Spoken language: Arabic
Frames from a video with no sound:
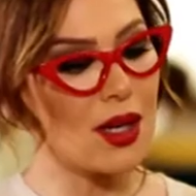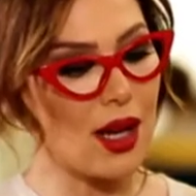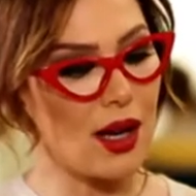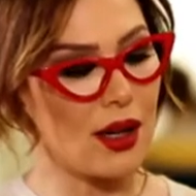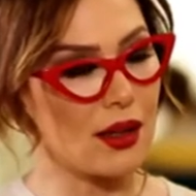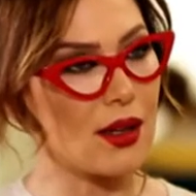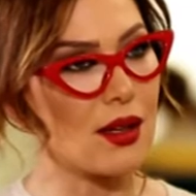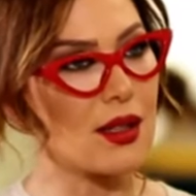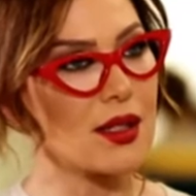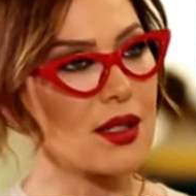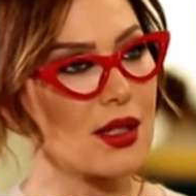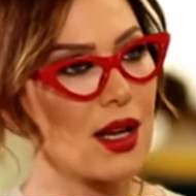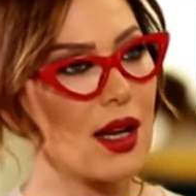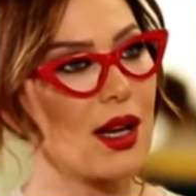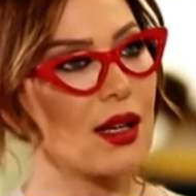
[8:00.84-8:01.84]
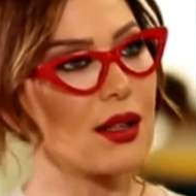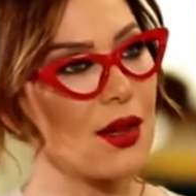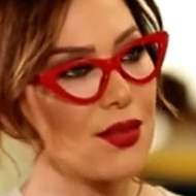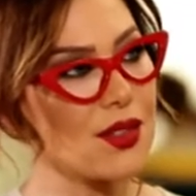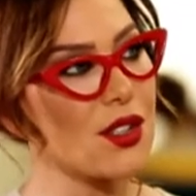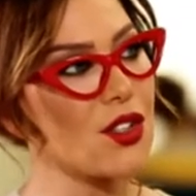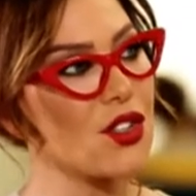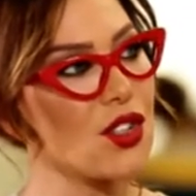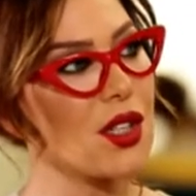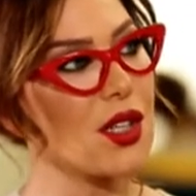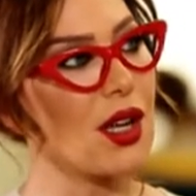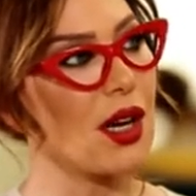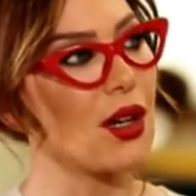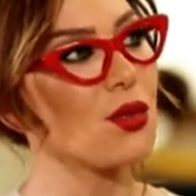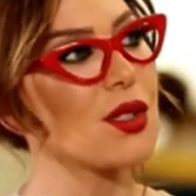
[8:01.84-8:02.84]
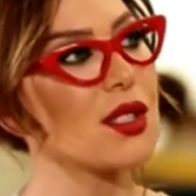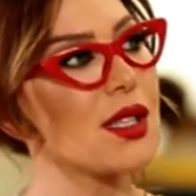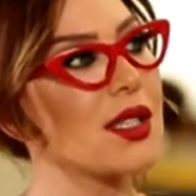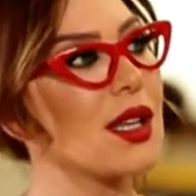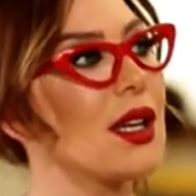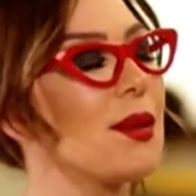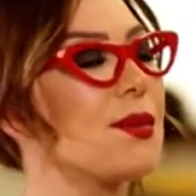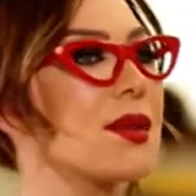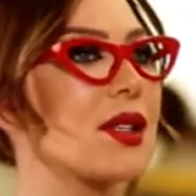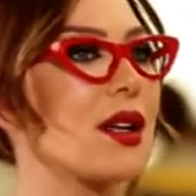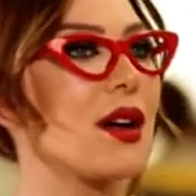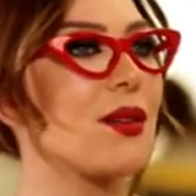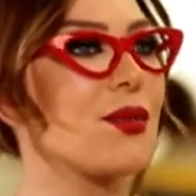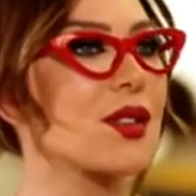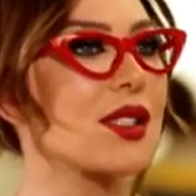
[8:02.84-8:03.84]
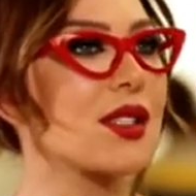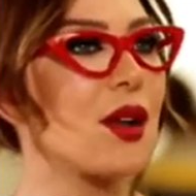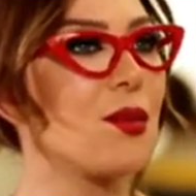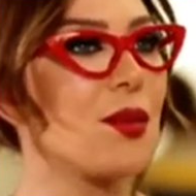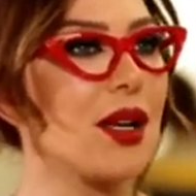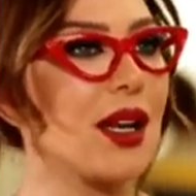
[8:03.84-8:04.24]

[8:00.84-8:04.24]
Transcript: بالاعراس نفس الشيء العروس اذا لابسه فستان